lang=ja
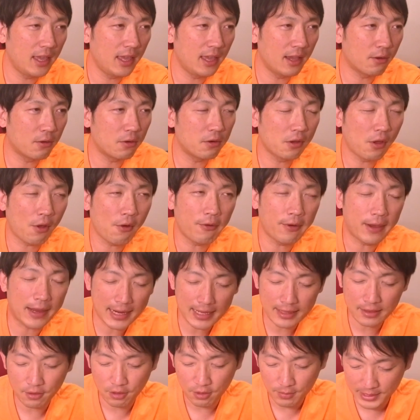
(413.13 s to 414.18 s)
この曲を
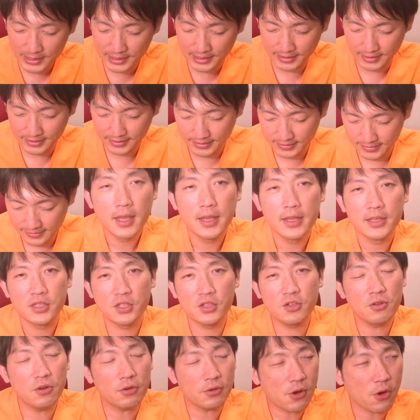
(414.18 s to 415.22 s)
選んでおります。
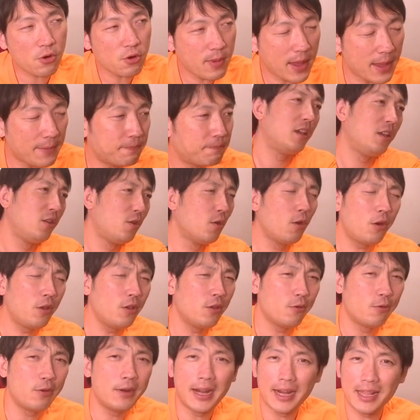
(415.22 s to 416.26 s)
16曲目、夜
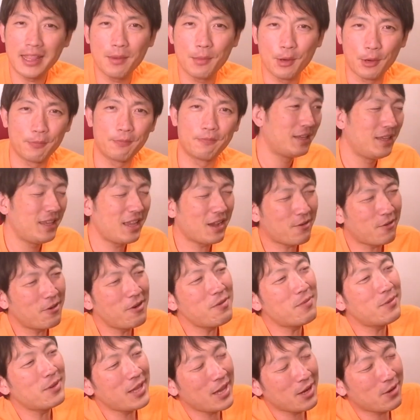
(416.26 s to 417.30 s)
に振られても。いや、こ
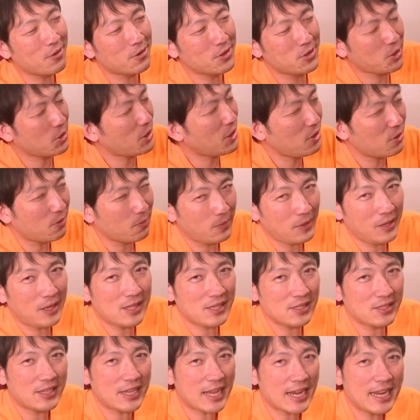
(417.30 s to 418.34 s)
れもね、こう、初期の
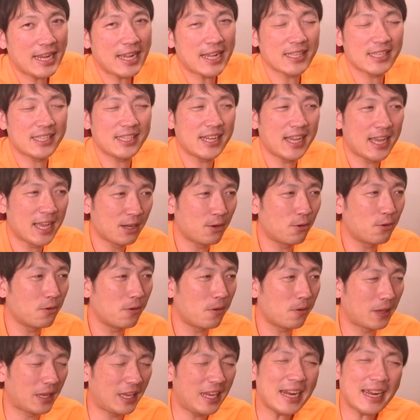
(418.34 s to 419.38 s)
ビーズにありがちな、
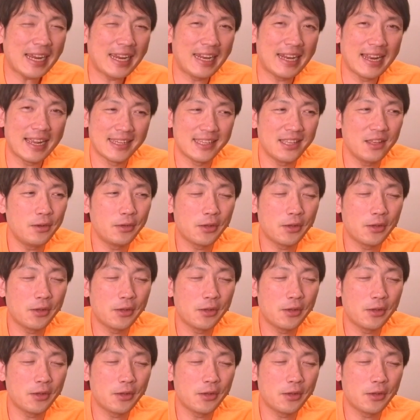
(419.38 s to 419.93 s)
こう、キラキラしてる